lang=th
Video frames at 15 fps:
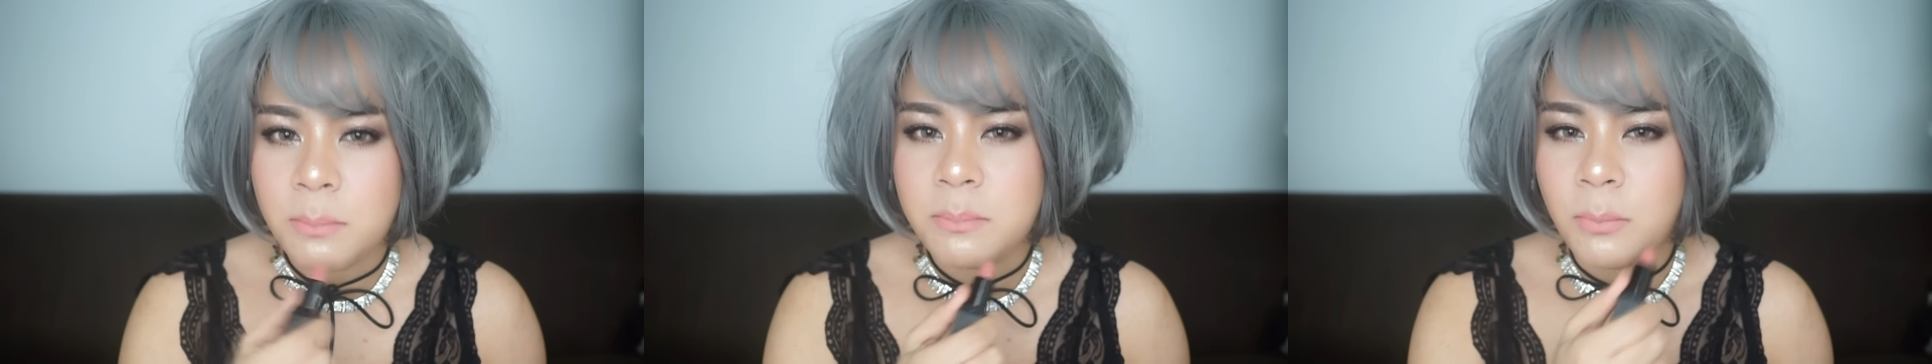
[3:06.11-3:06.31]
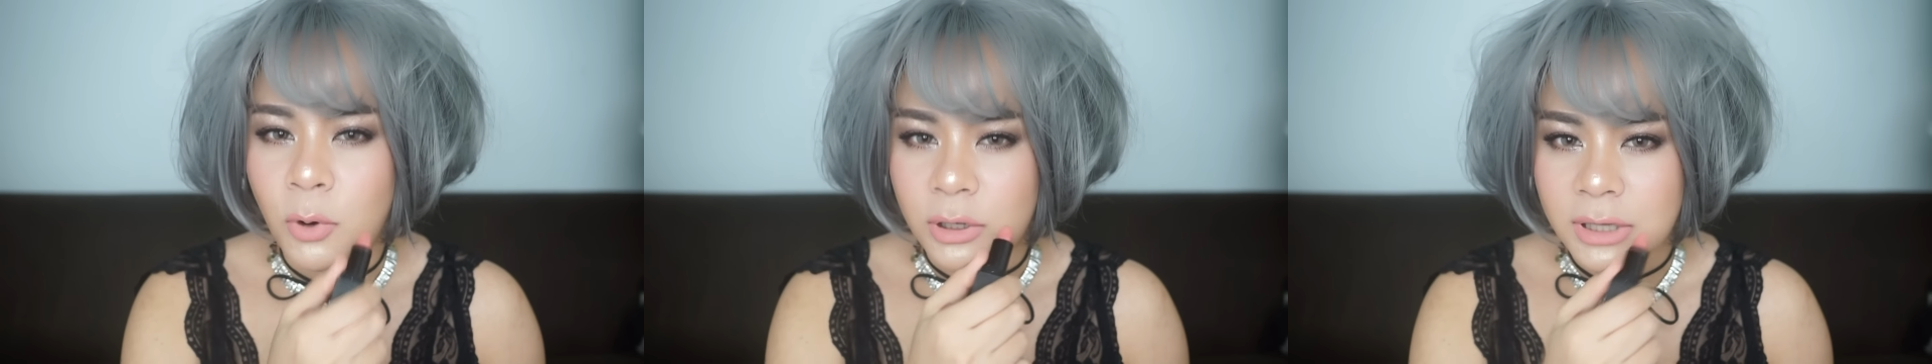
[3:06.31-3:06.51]

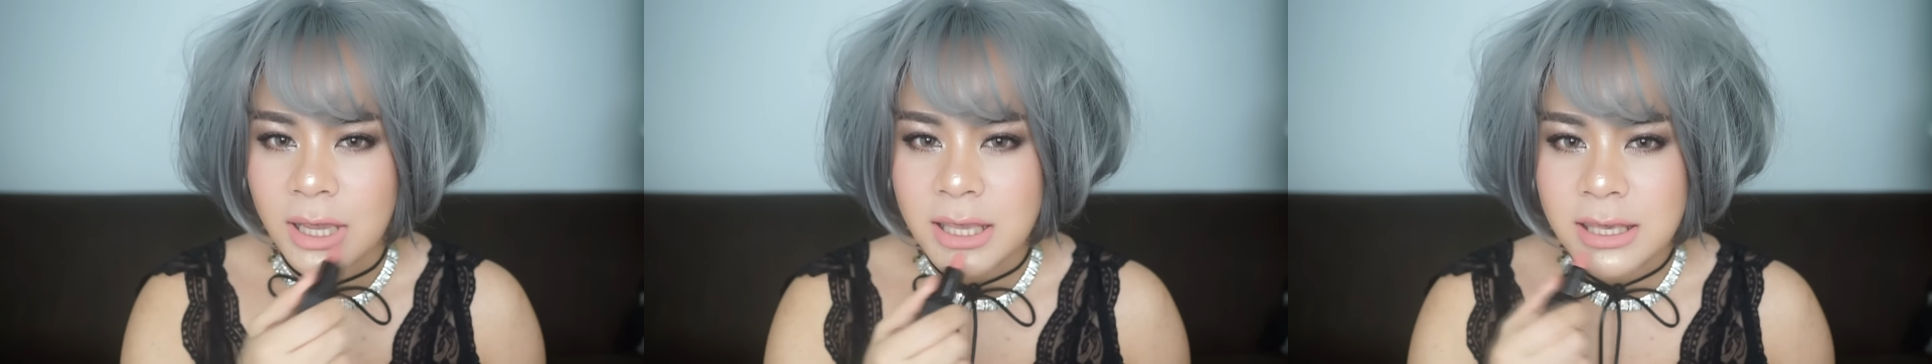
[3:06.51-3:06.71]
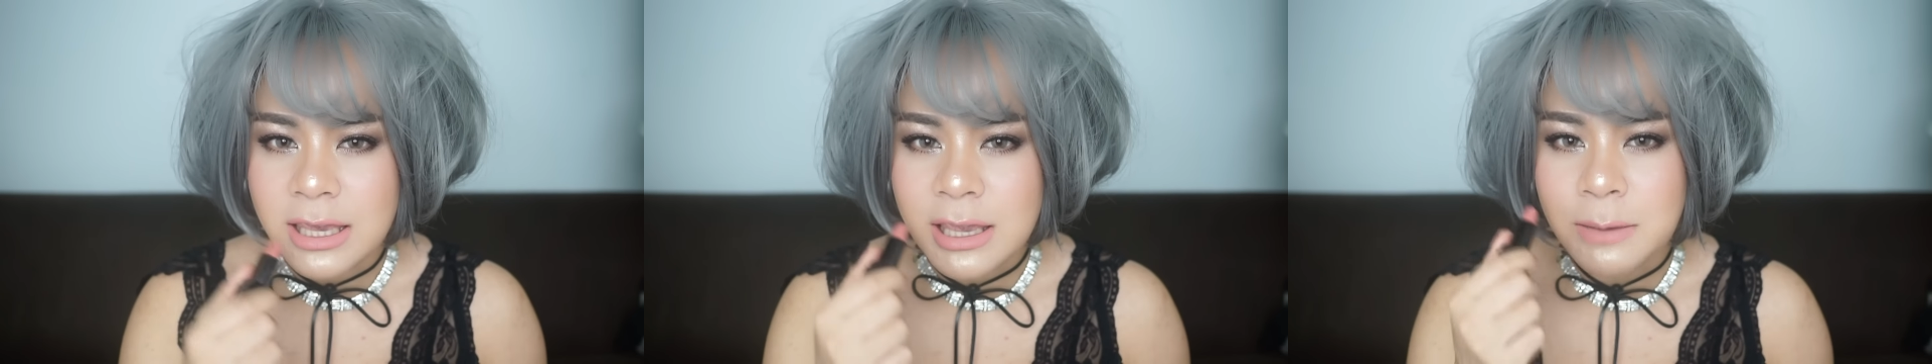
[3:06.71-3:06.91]
บดข
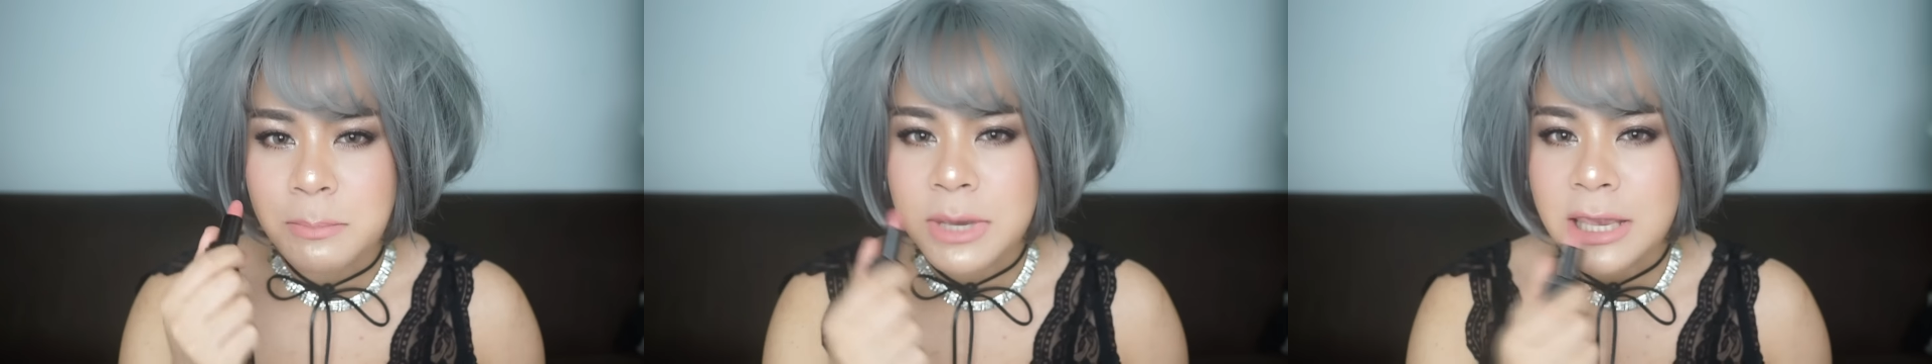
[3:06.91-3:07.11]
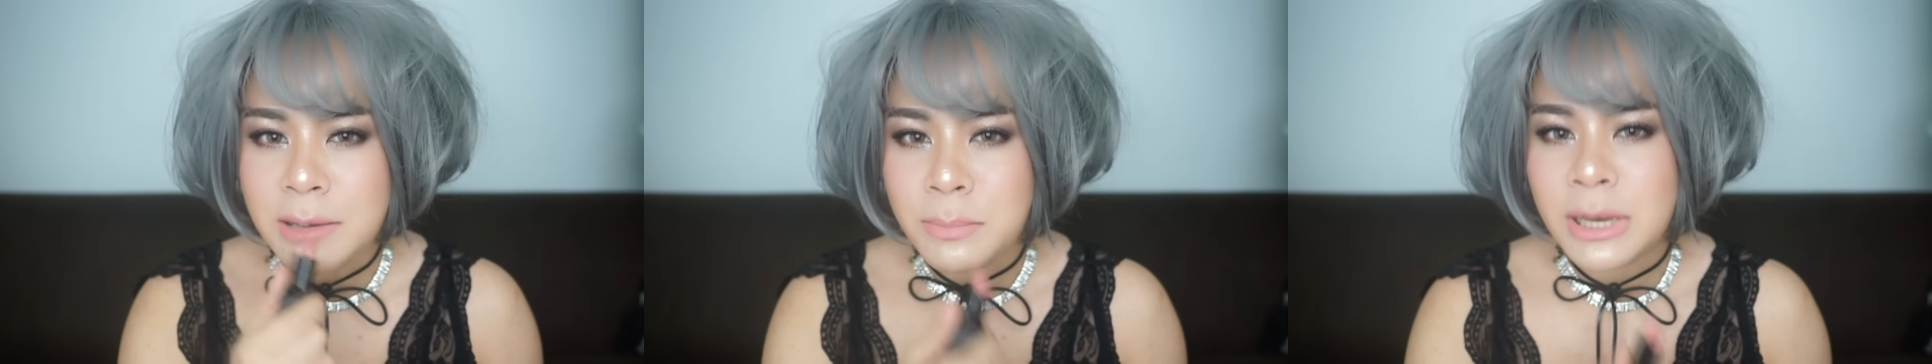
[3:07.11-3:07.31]
ยี้
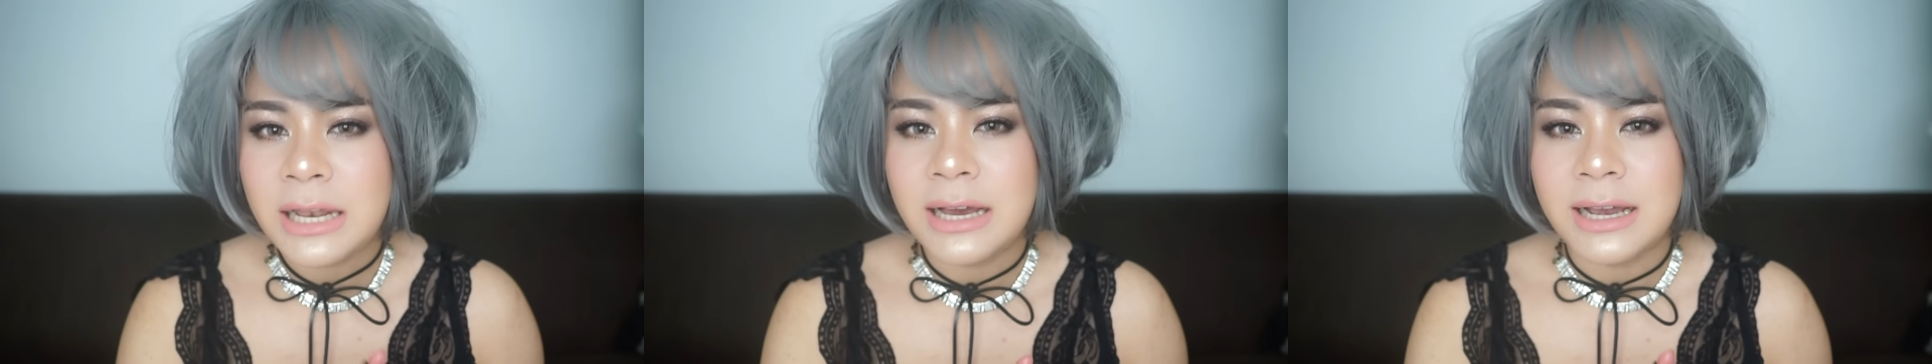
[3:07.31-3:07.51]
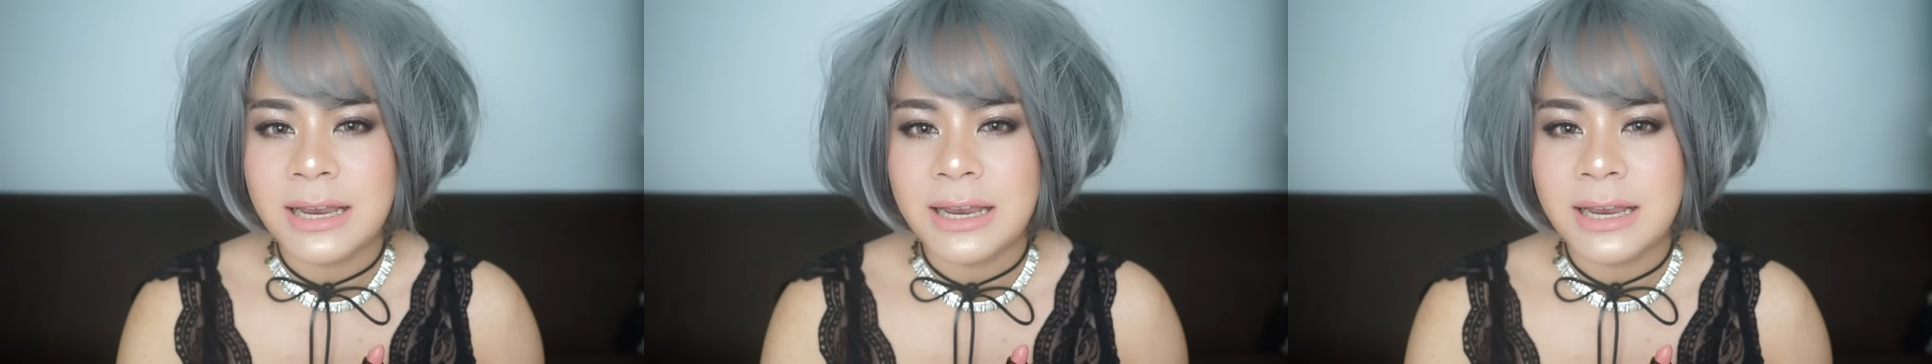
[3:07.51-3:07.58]
บี้ไปเลย